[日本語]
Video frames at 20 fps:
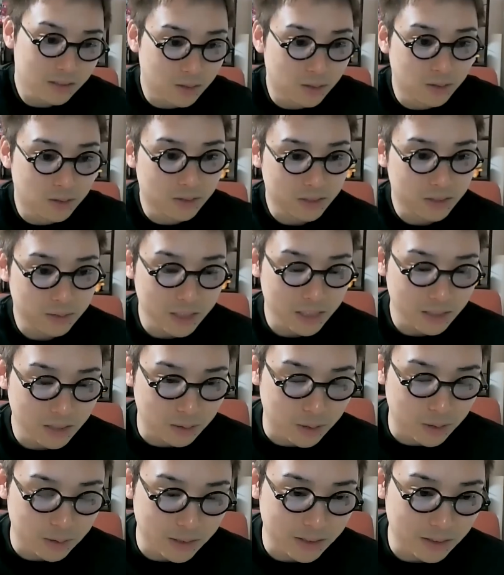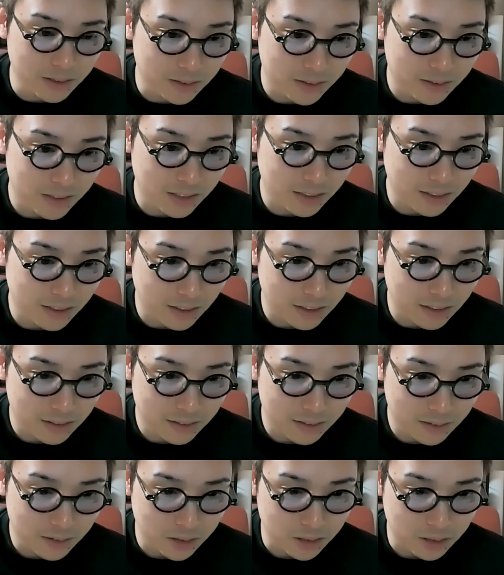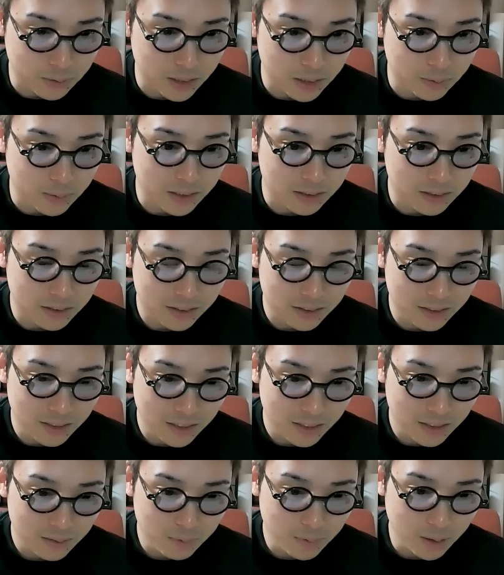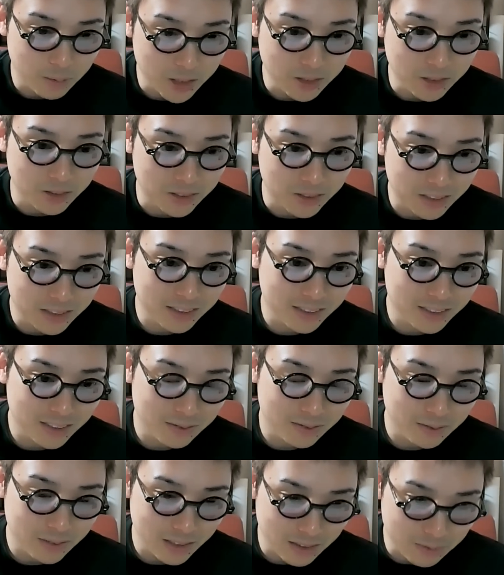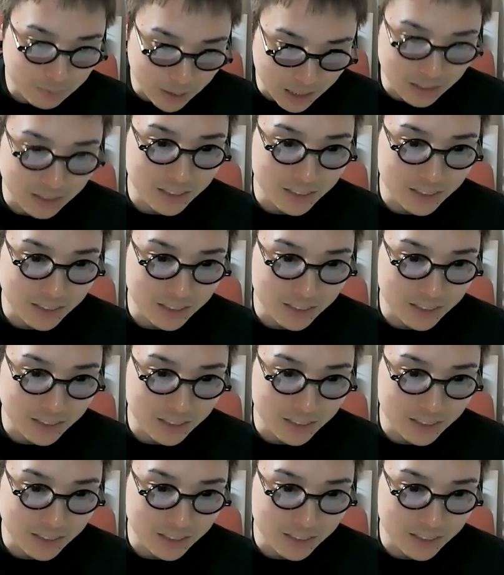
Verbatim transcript: でもいいと思いますよ。全然お勧めします。まあもちろん、め